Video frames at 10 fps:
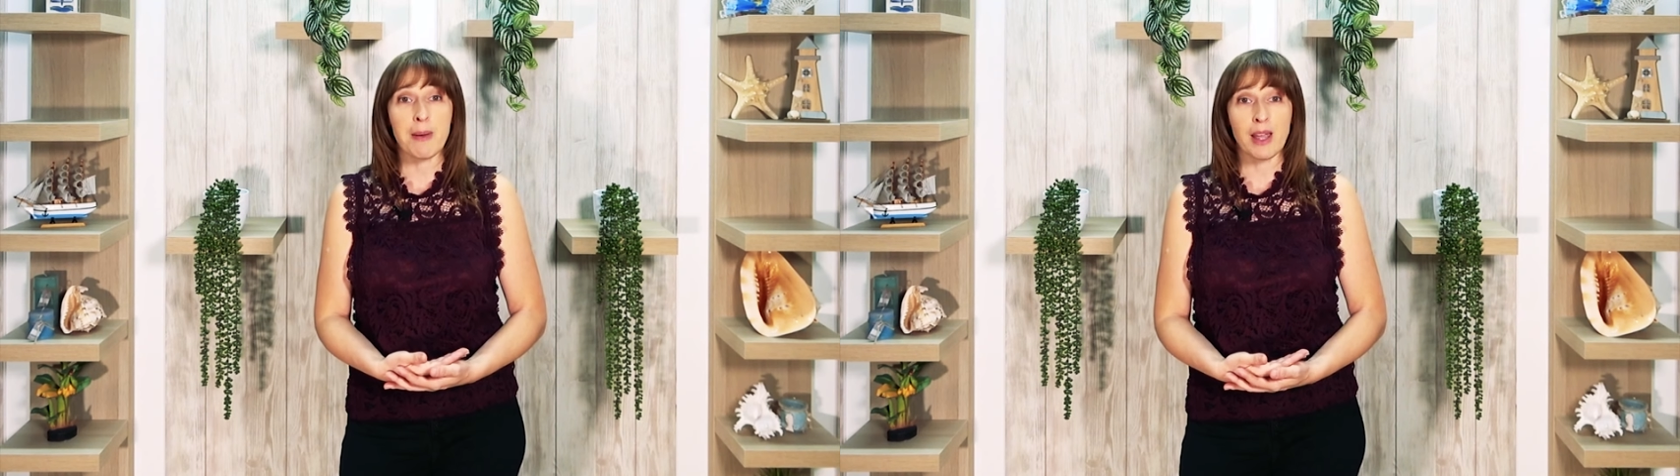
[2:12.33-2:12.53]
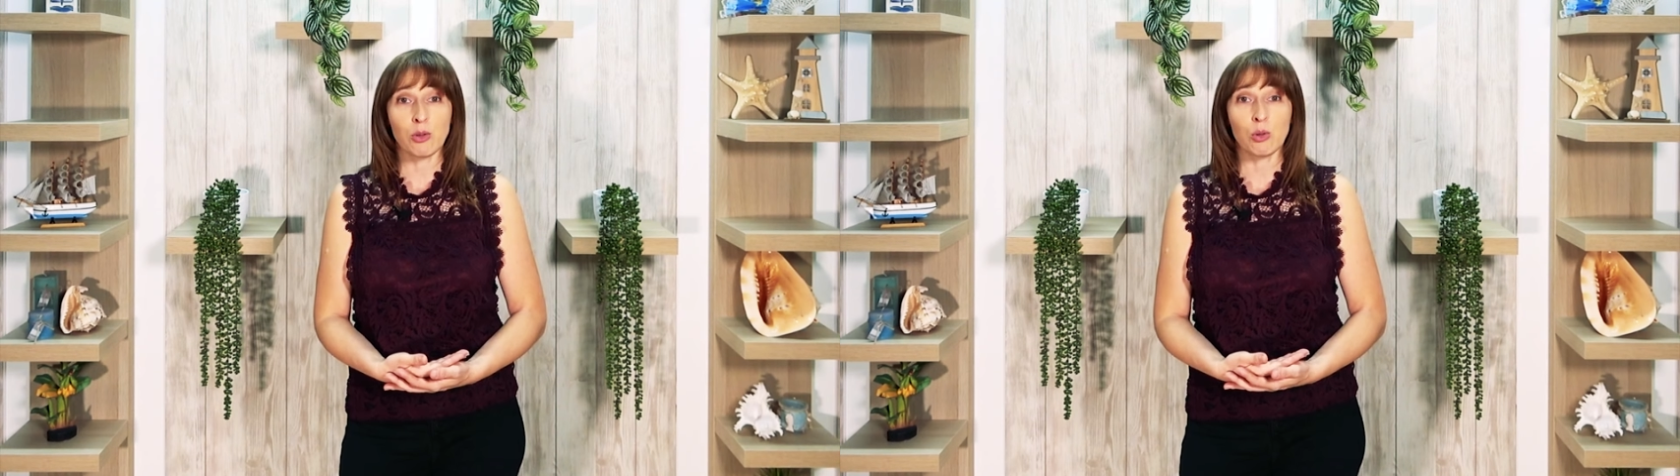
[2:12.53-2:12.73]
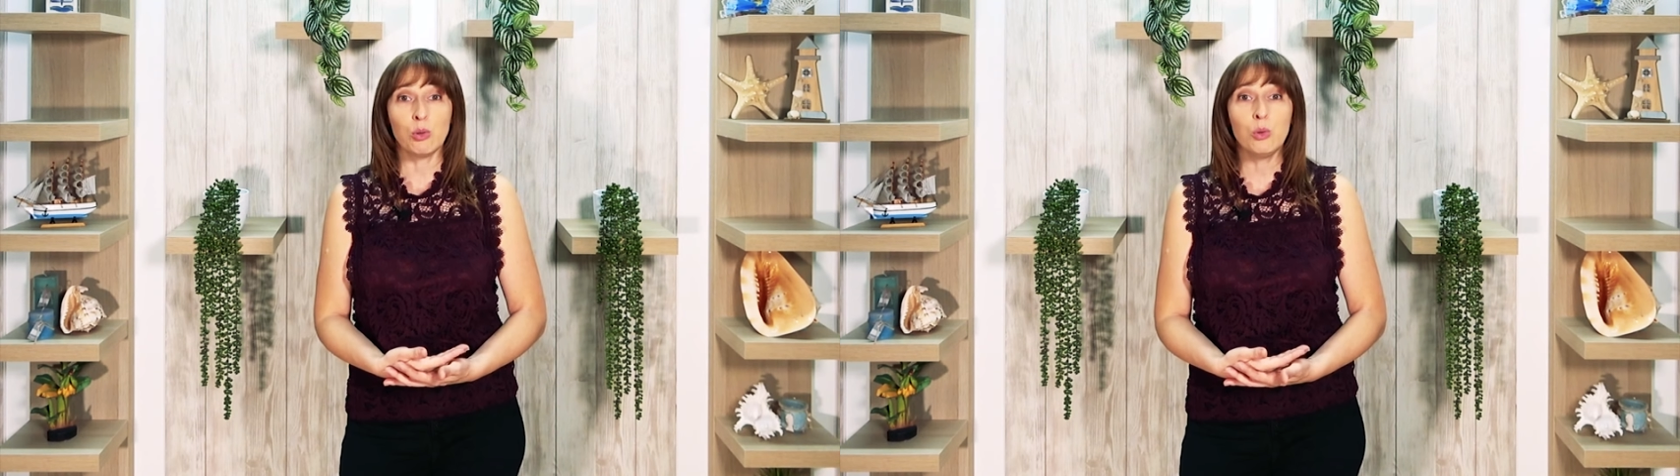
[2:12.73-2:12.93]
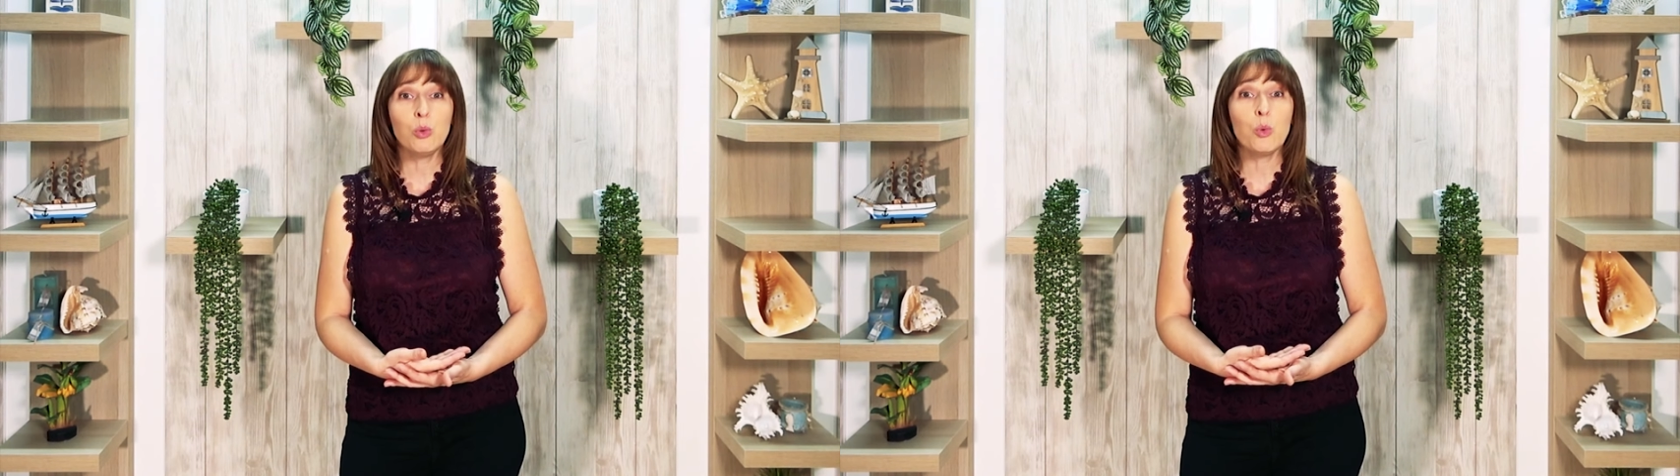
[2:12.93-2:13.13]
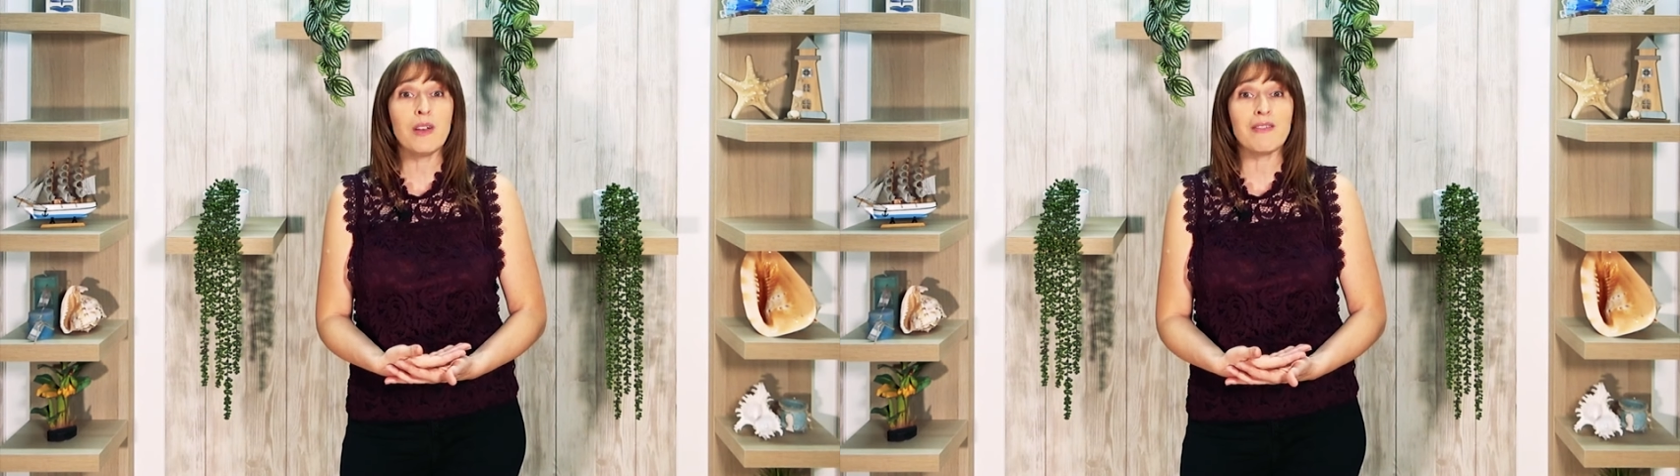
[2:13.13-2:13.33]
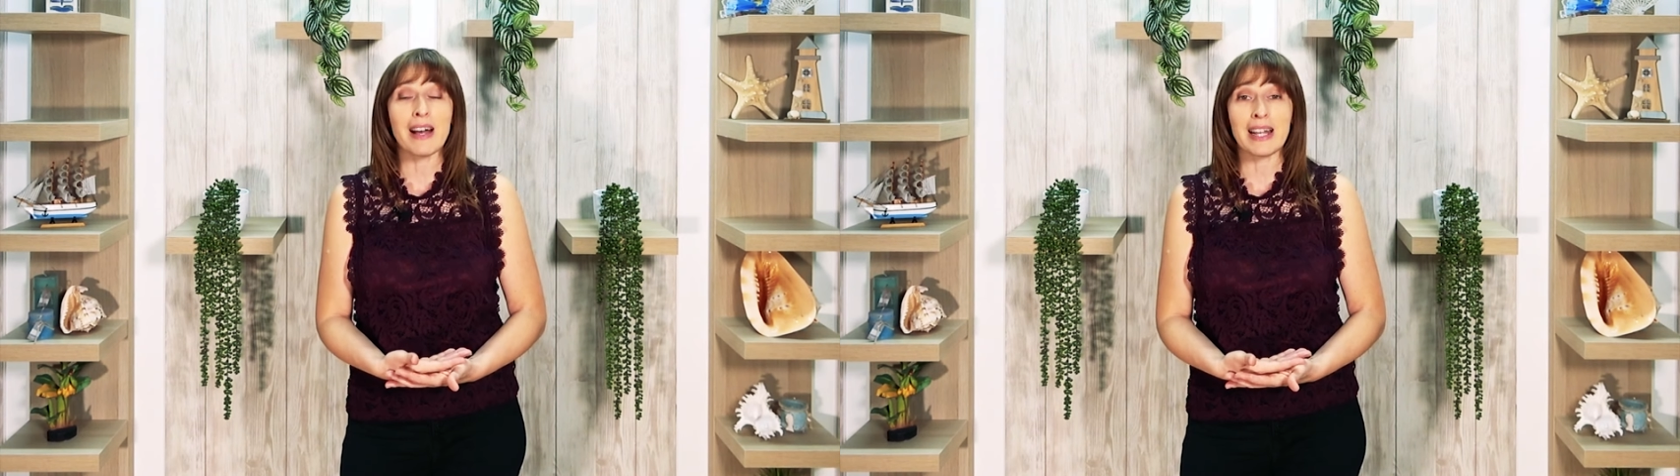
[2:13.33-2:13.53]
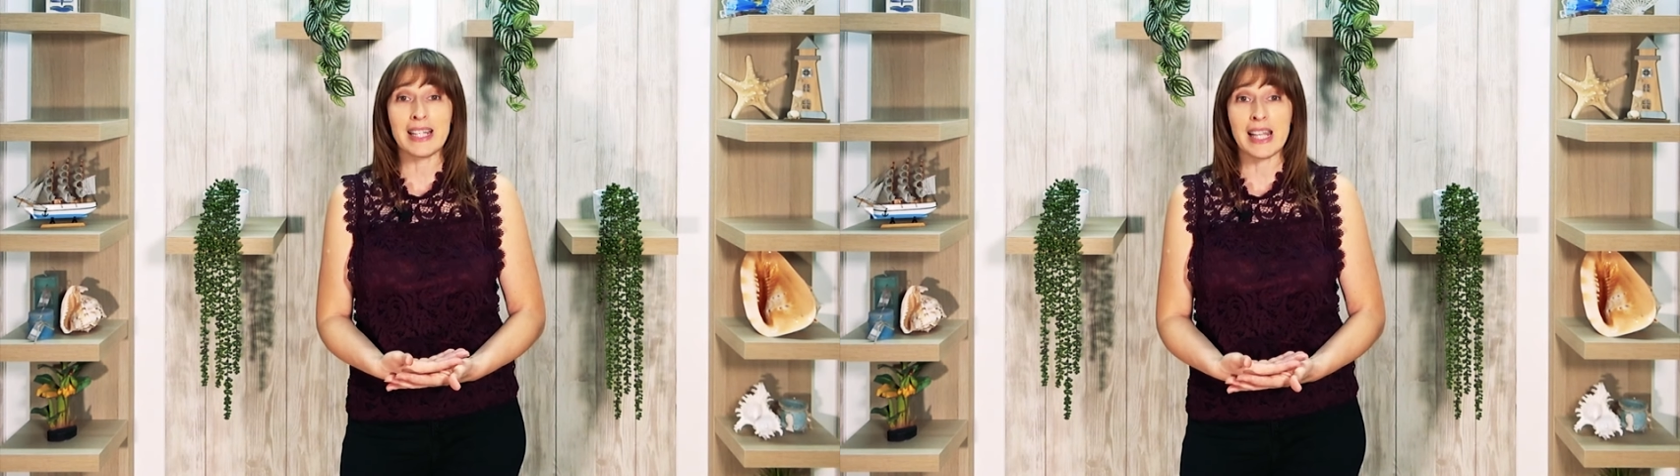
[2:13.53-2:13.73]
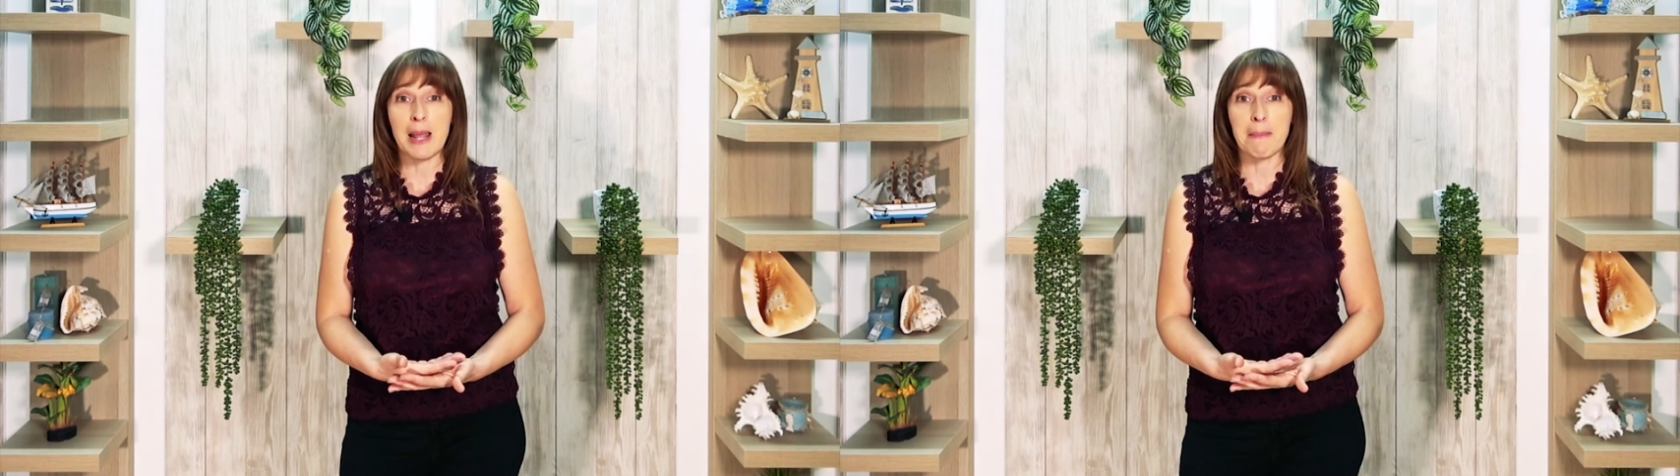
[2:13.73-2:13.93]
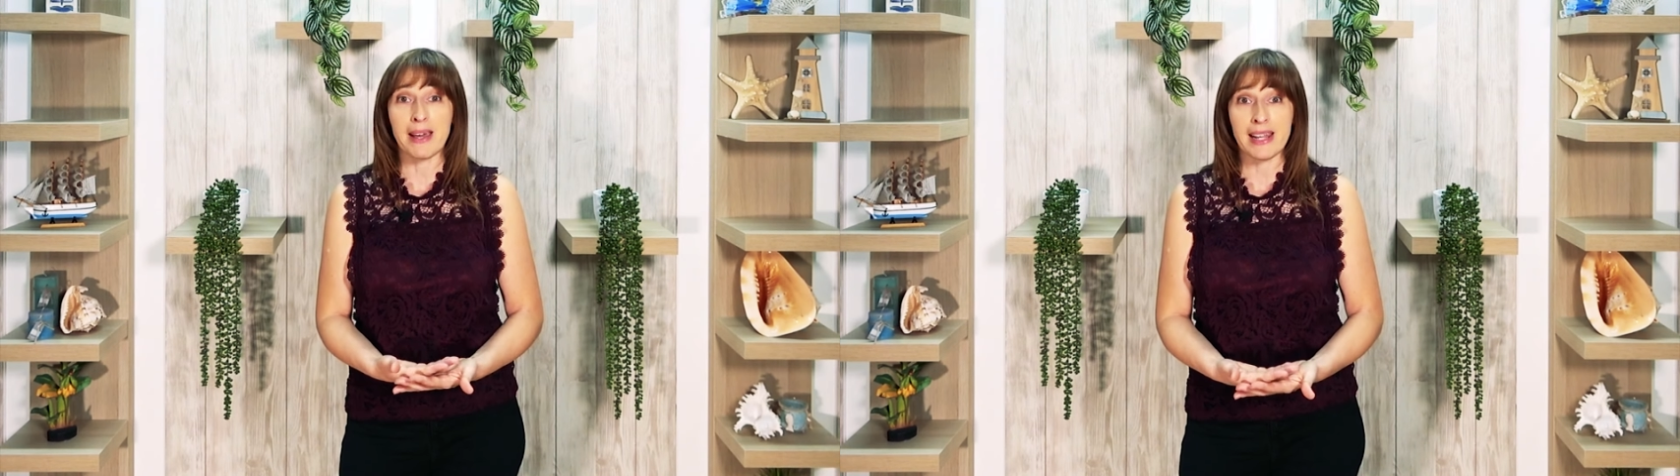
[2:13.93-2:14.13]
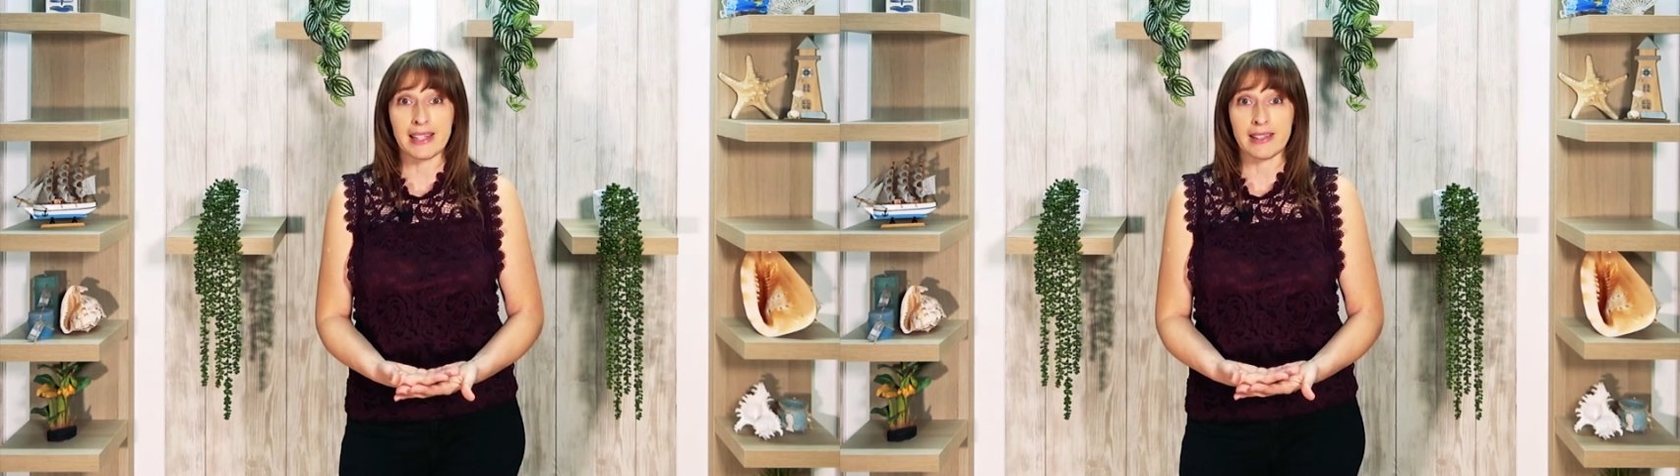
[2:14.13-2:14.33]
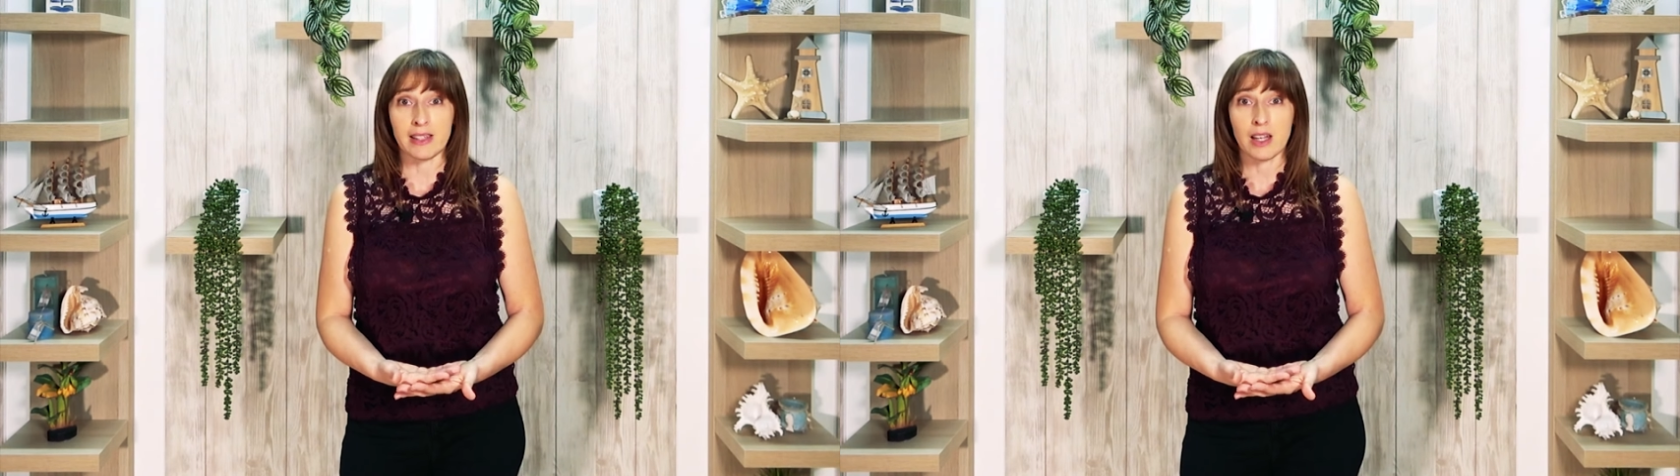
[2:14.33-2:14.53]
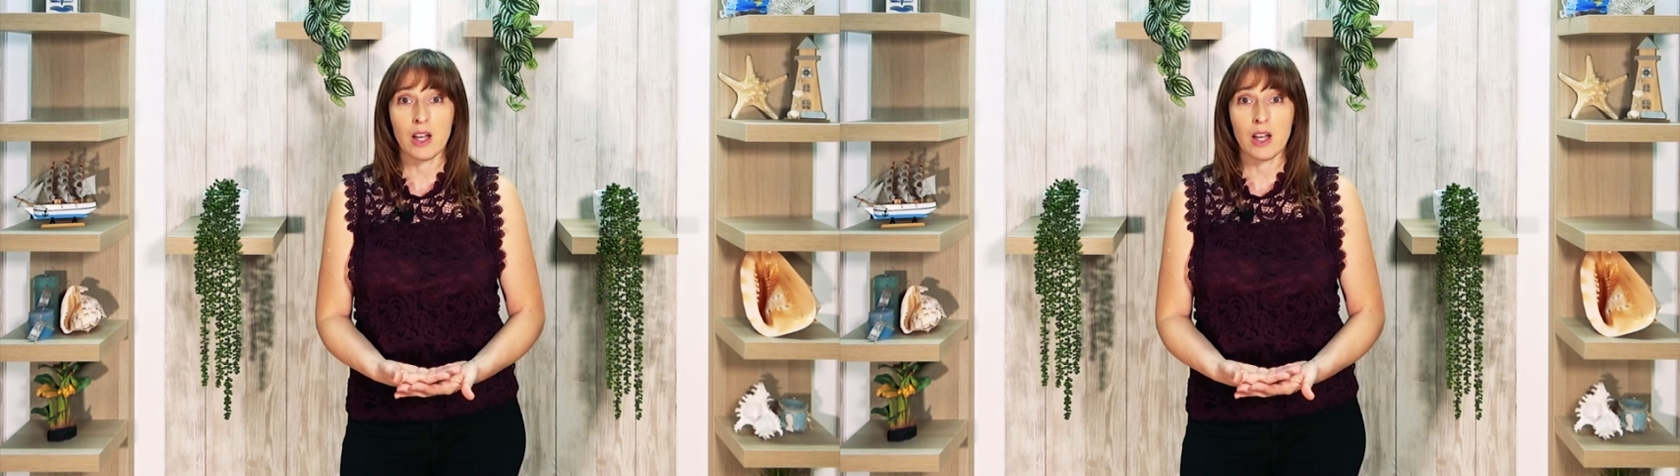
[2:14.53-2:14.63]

aperto due vani nelle pareti,